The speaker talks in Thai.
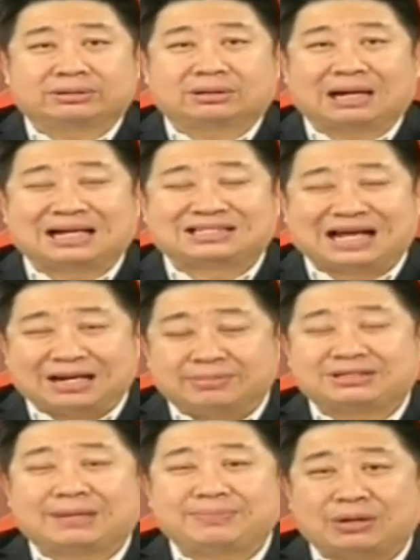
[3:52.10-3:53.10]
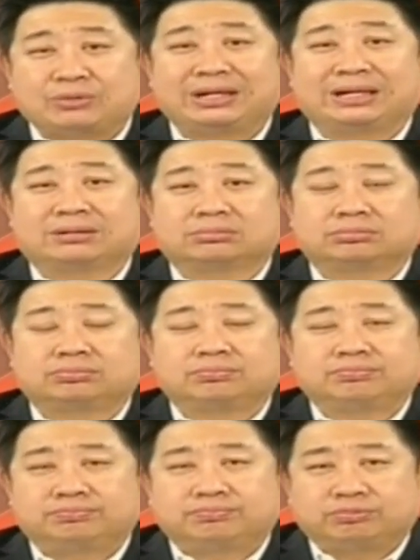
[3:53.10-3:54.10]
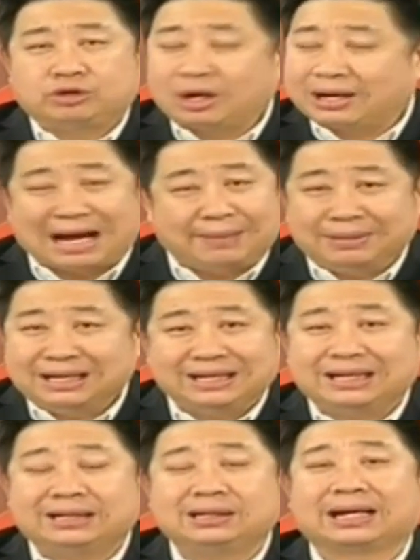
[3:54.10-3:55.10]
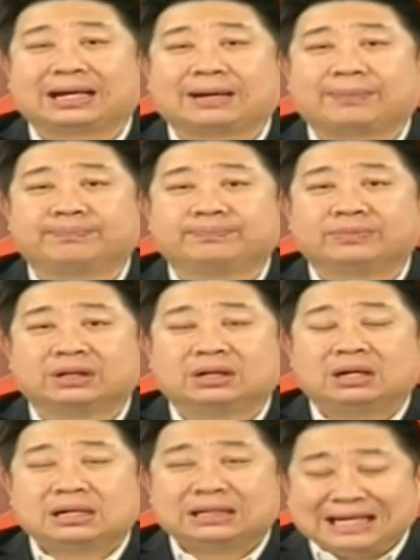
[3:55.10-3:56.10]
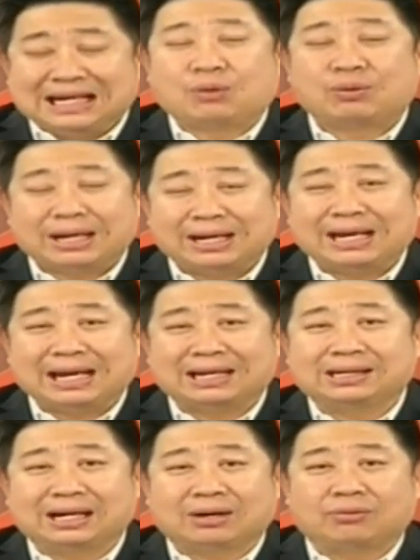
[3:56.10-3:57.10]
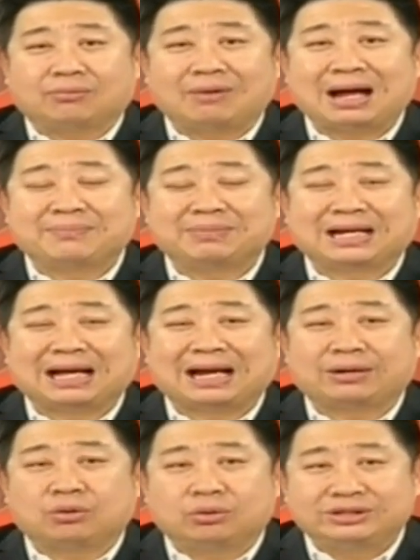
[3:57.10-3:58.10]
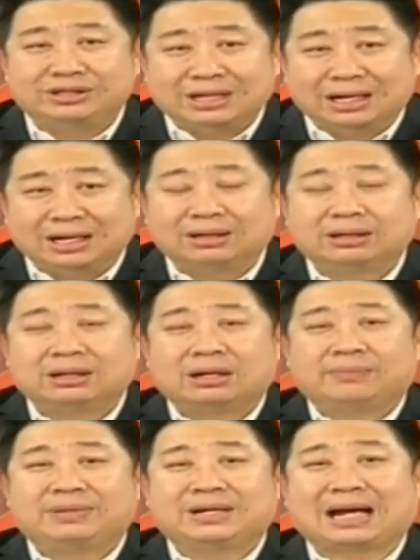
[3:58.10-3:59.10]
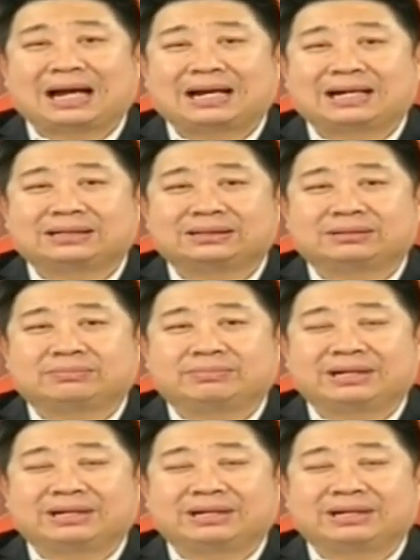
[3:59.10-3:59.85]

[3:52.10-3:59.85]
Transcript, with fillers: อสังหาริมทรัพย์แนวดิ่งยอดขายไม่ได้ดีขึ้นเลยครับที่เราเห็นเห็นเนี่ยนะว่ามีการโอนเยอะมีการมี